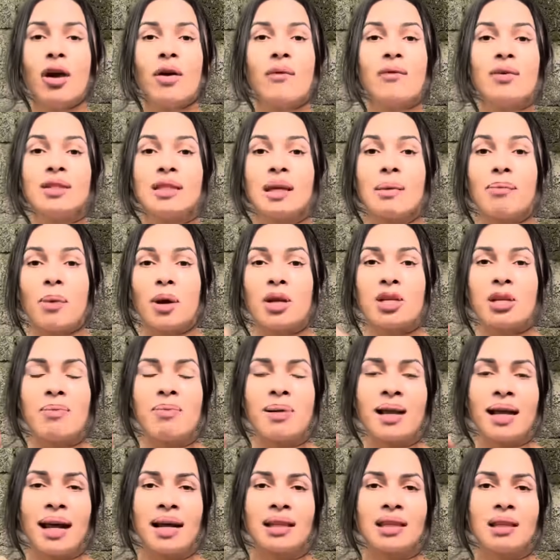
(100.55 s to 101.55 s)
Você pode
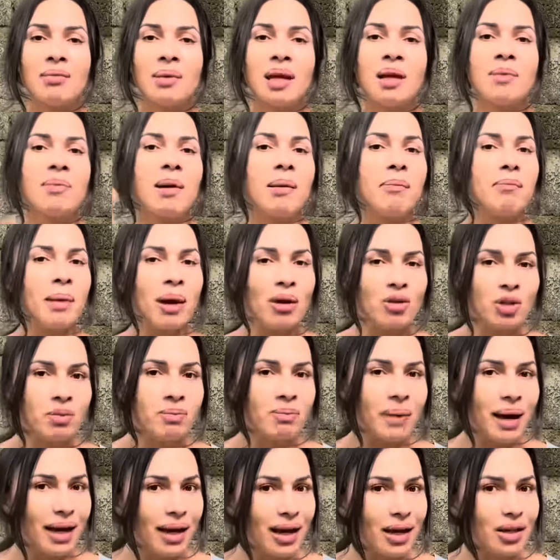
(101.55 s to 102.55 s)
aplicar também em papel de
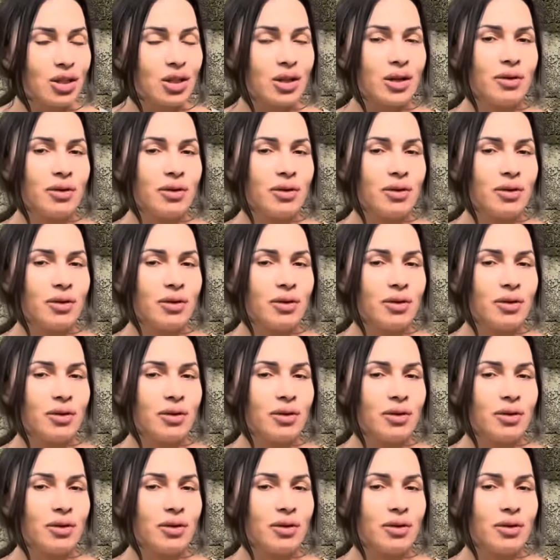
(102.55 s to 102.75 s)
parede,